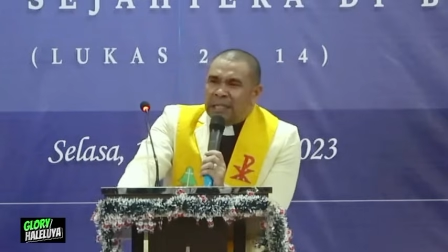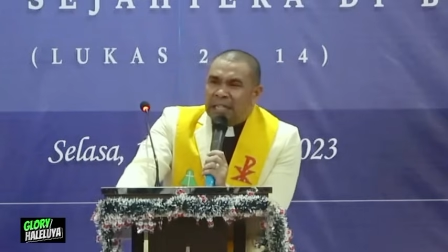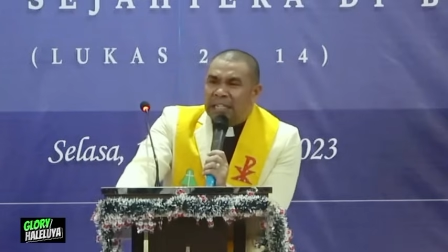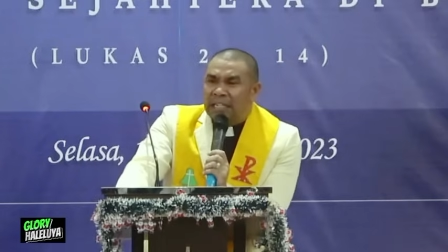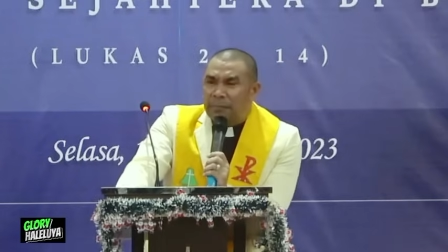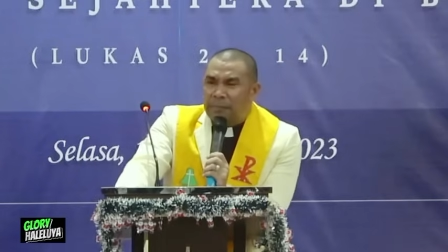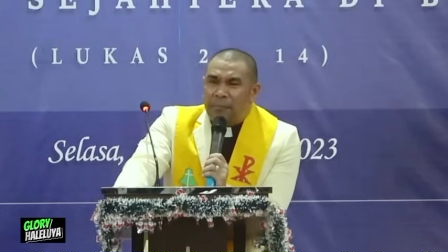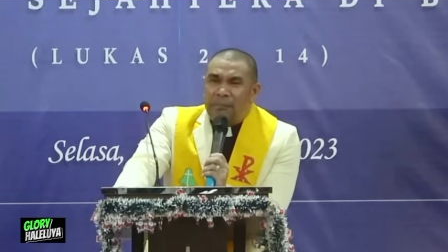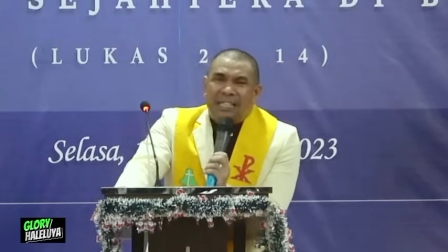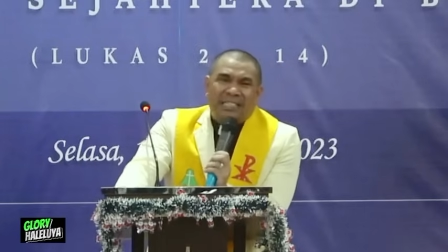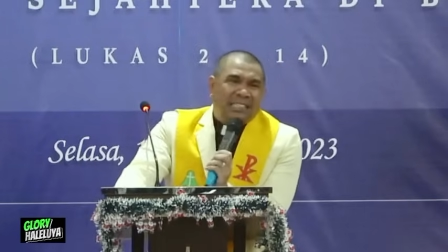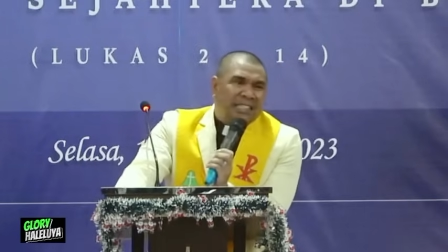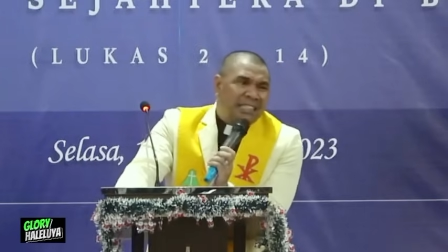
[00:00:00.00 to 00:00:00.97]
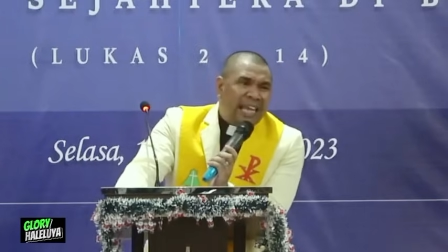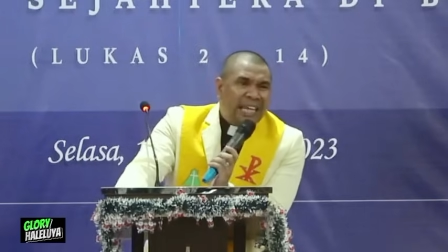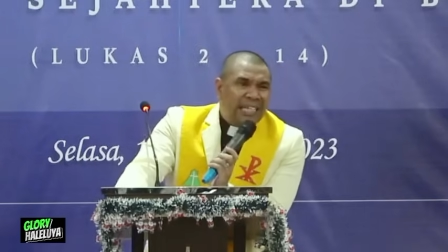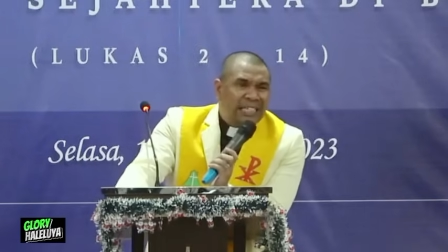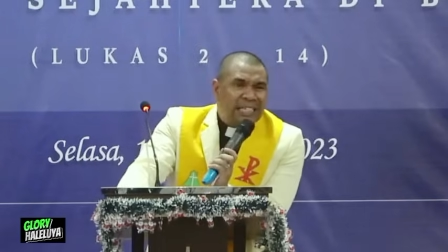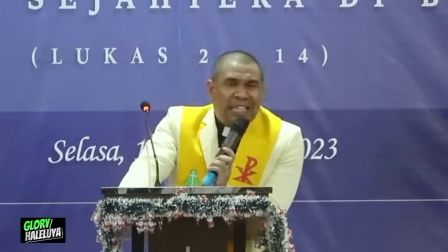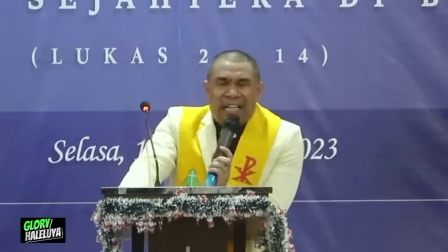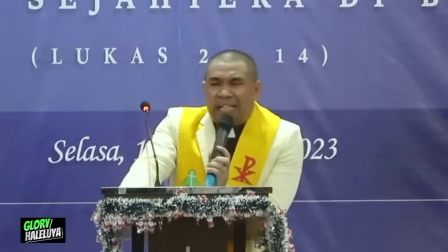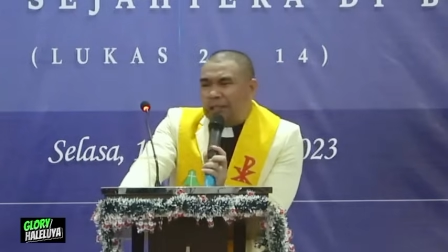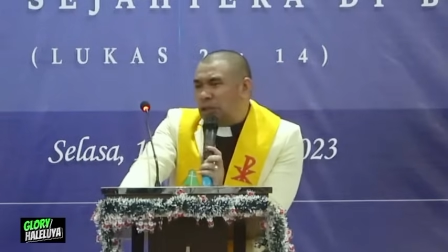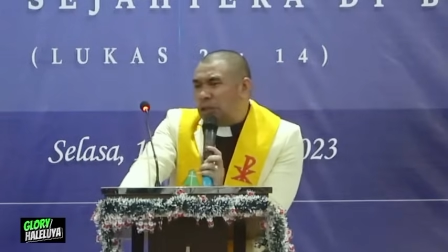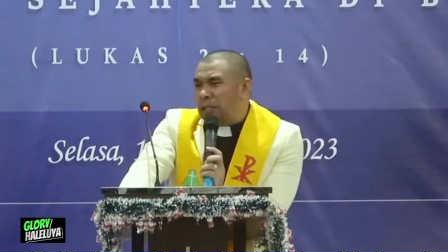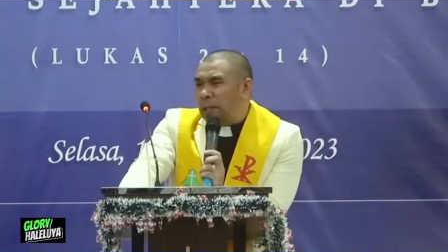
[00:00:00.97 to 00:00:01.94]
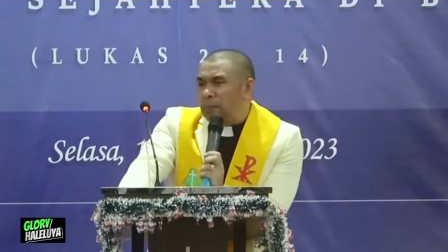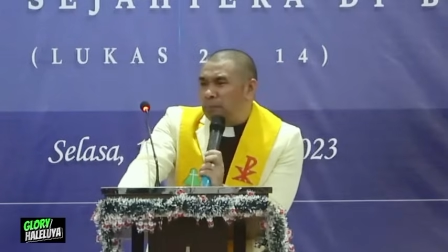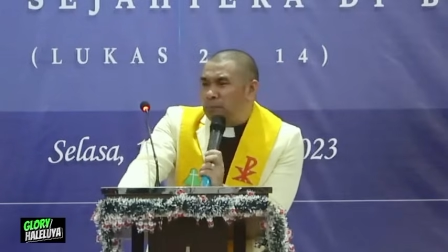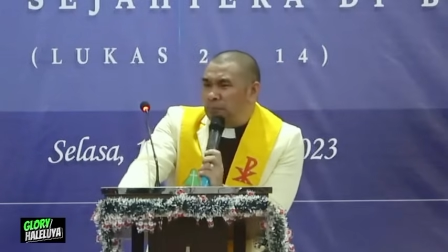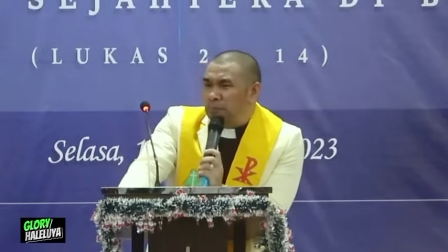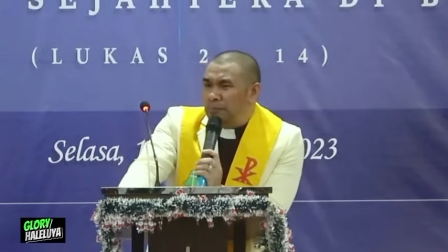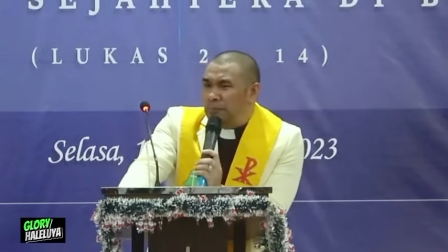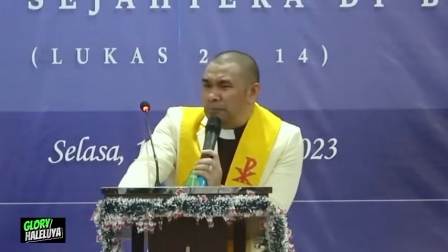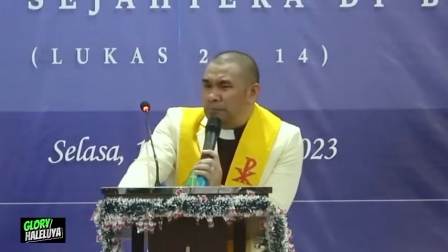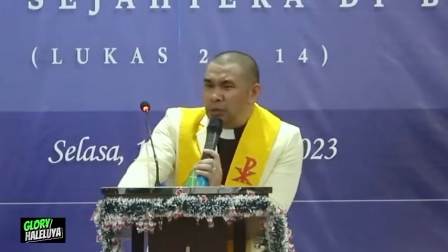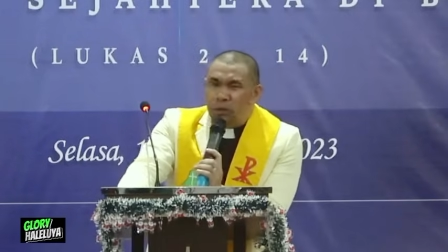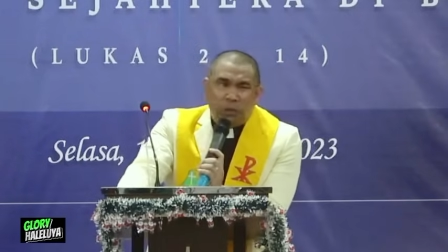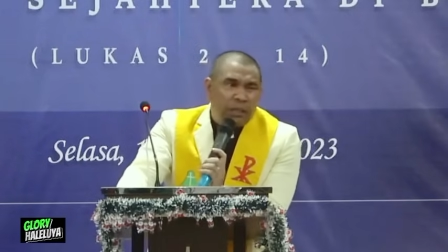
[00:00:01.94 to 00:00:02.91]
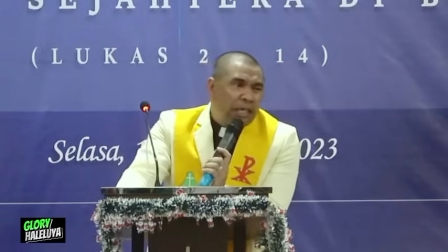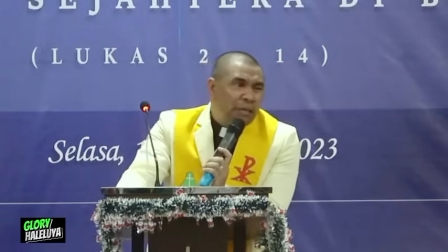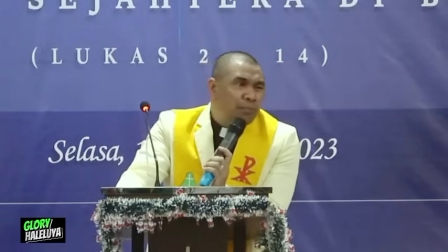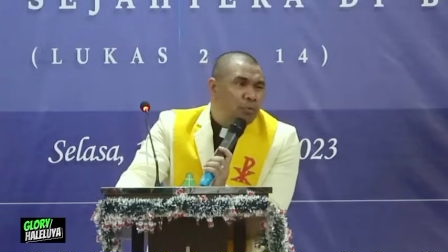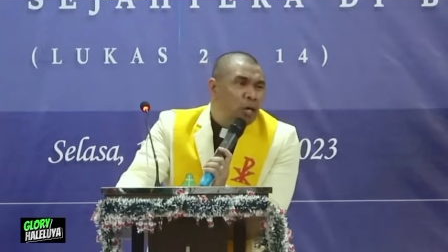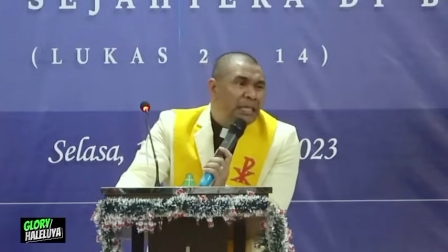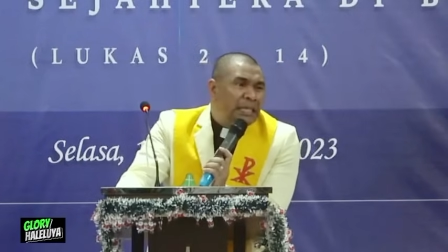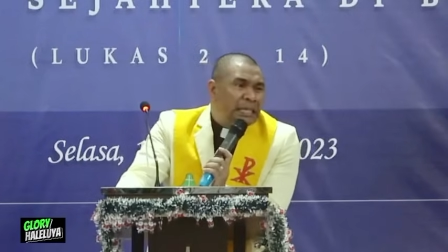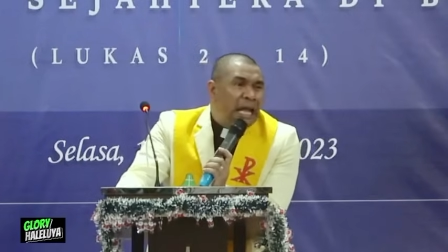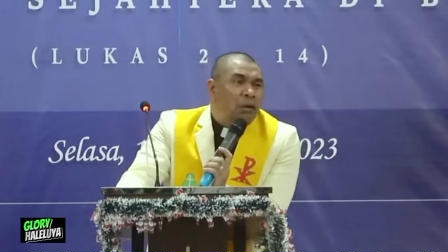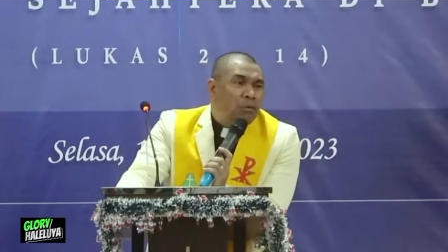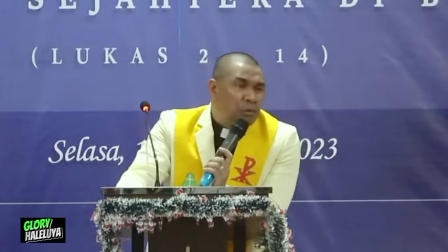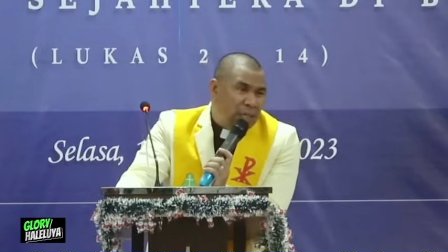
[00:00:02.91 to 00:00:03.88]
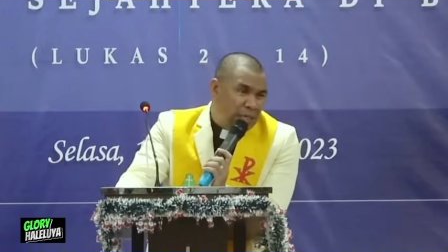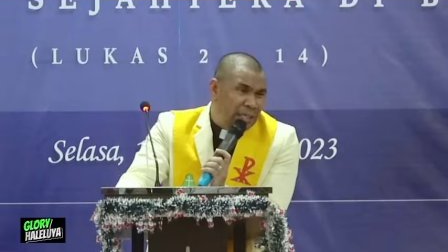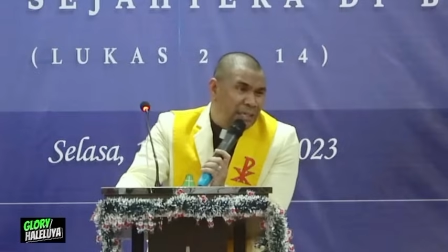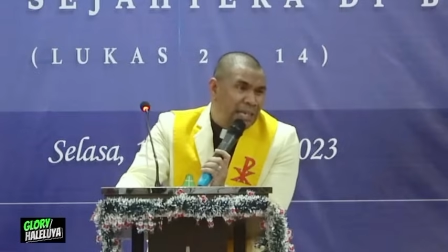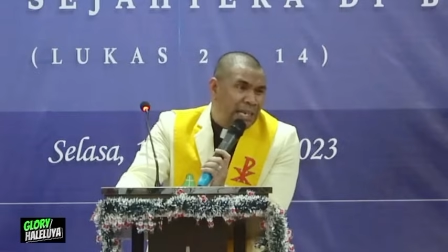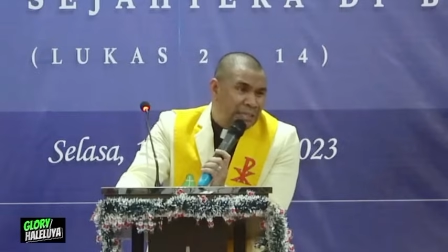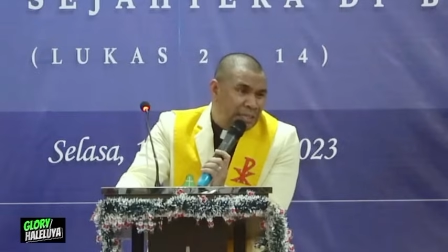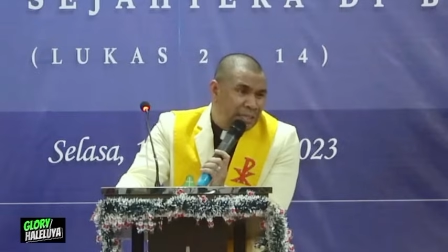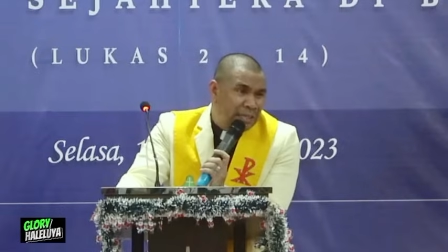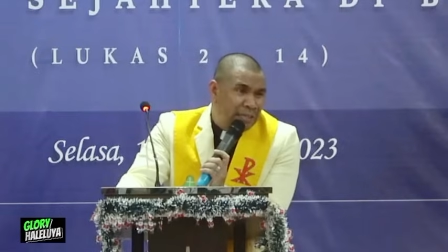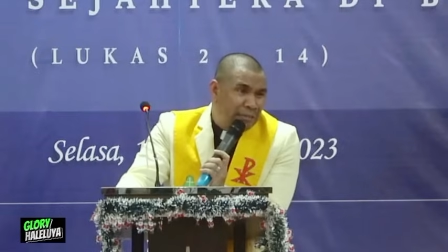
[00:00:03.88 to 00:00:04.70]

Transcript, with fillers: kita membaca teks yang sudah sudah ribuan tahun ini teks.